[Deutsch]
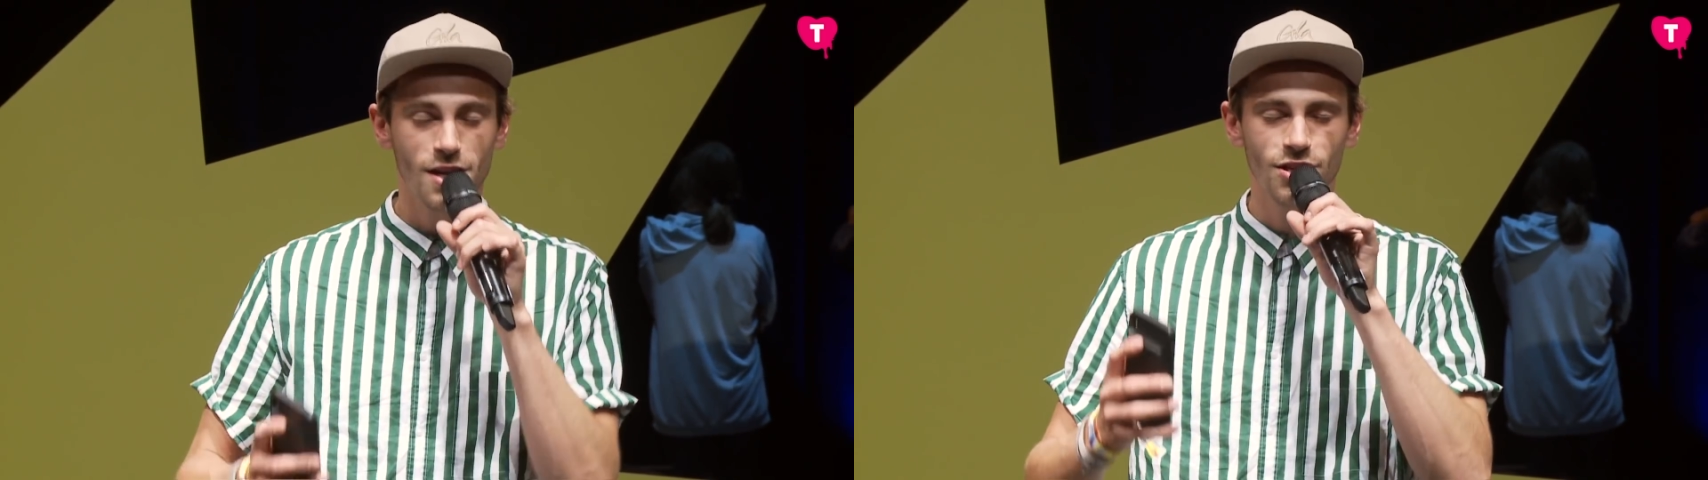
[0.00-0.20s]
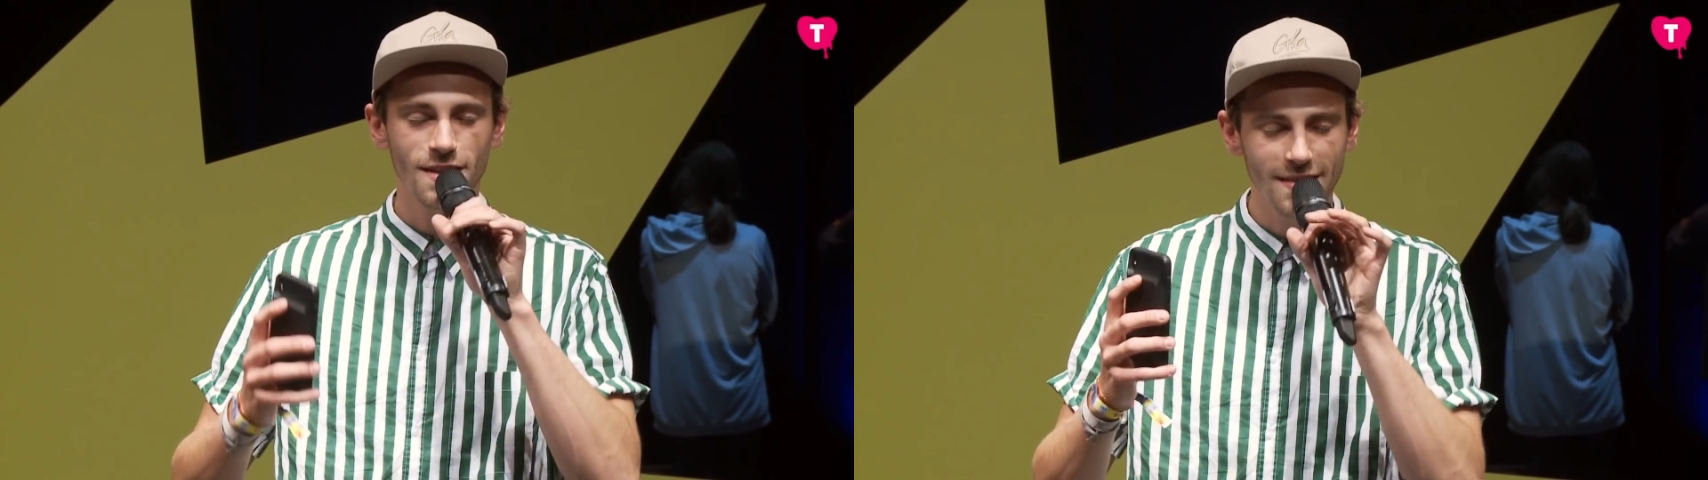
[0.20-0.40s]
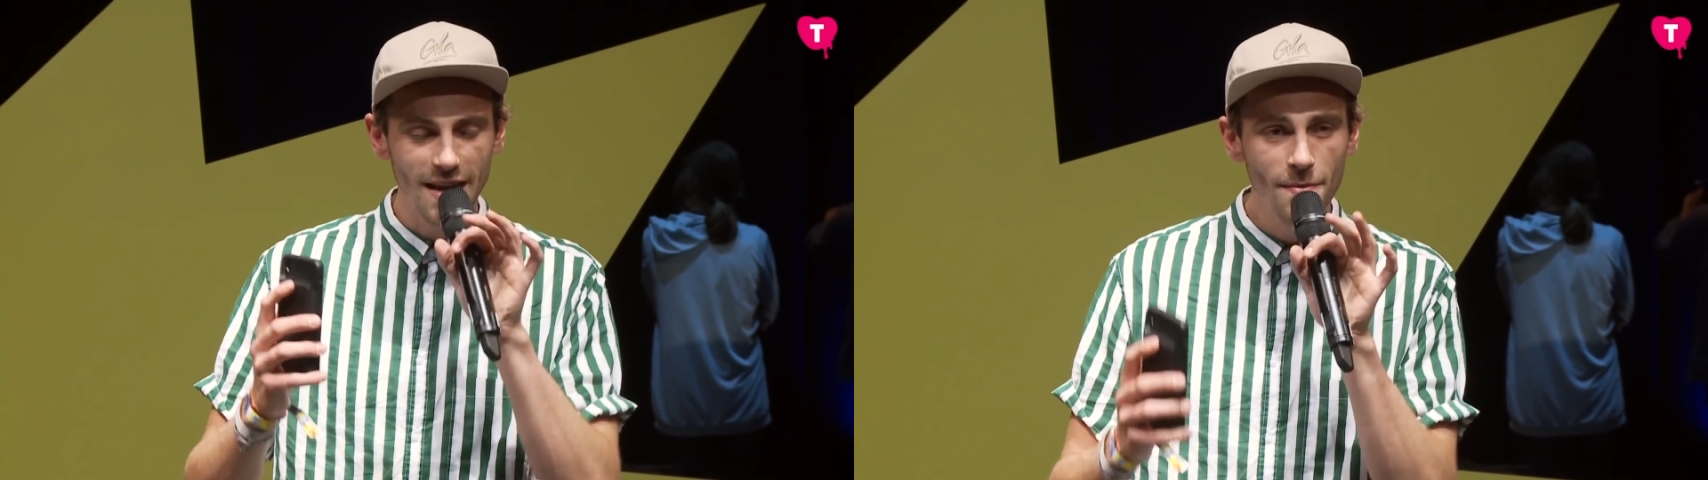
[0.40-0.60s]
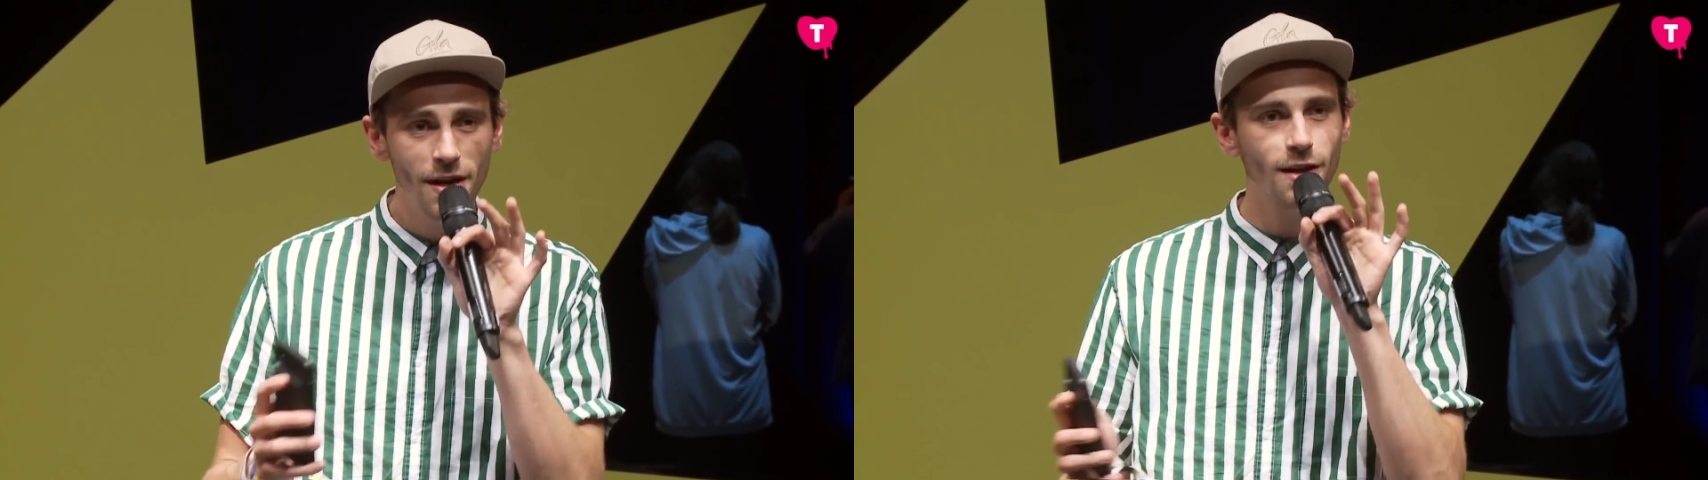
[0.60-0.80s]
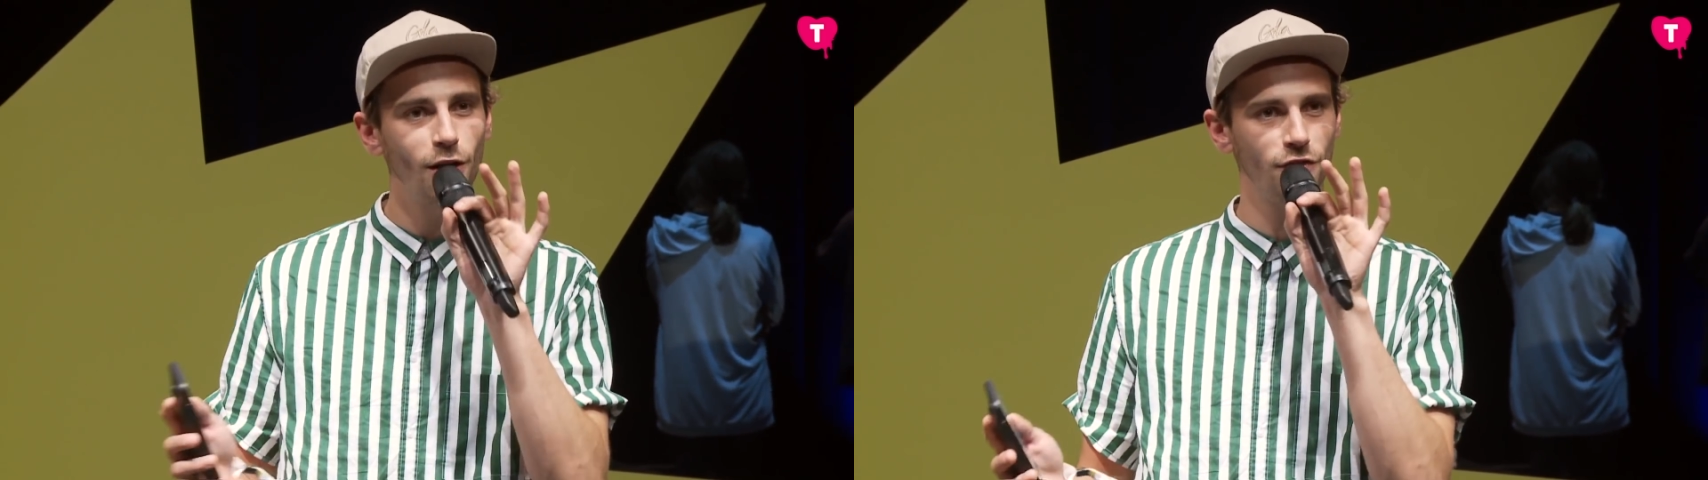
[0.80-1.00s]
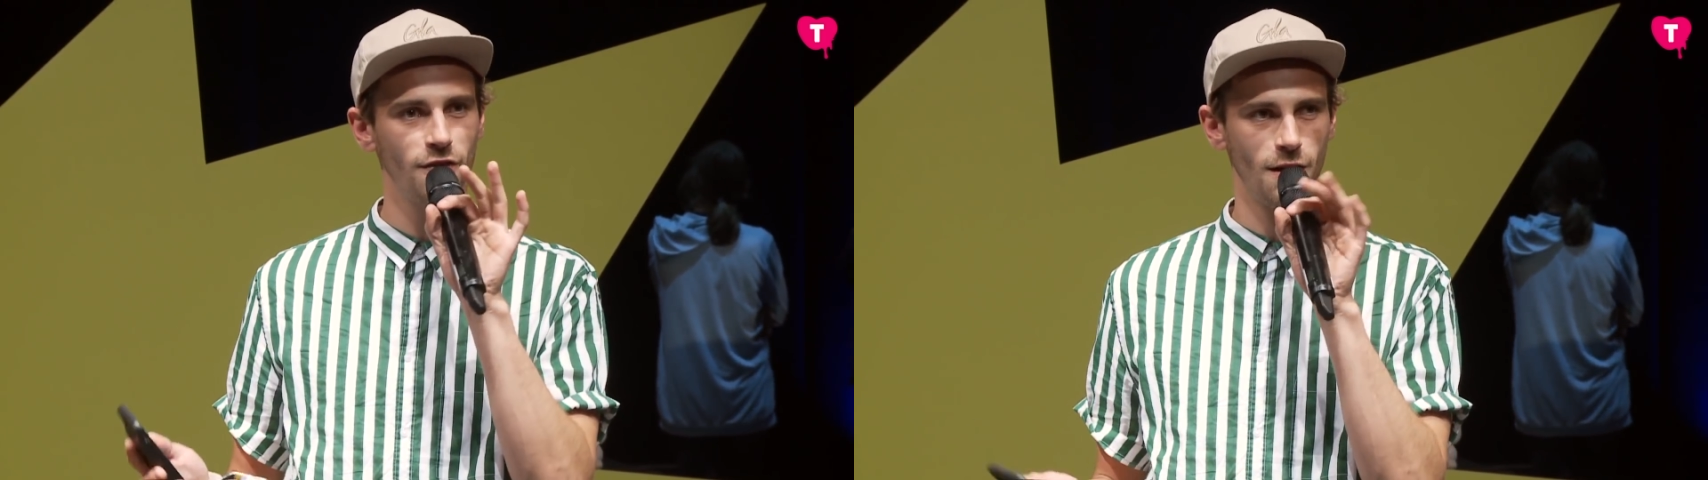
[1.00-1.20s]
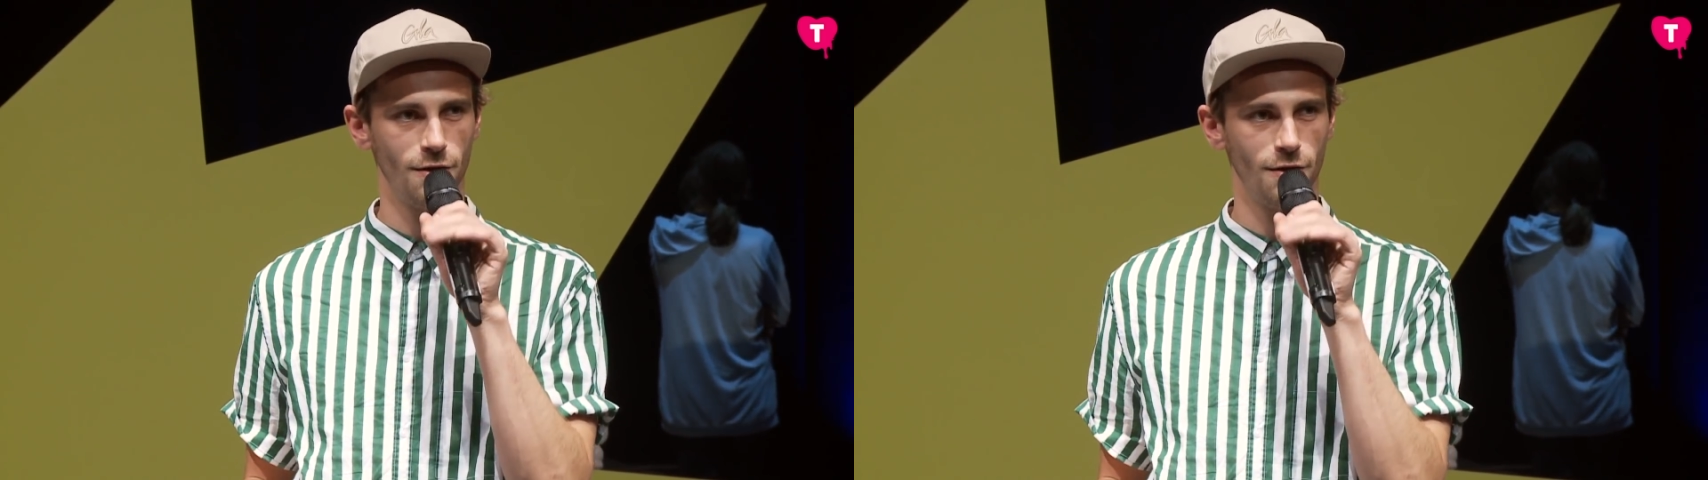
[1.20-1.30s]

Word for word: Scheißt immer drauf, wie ihr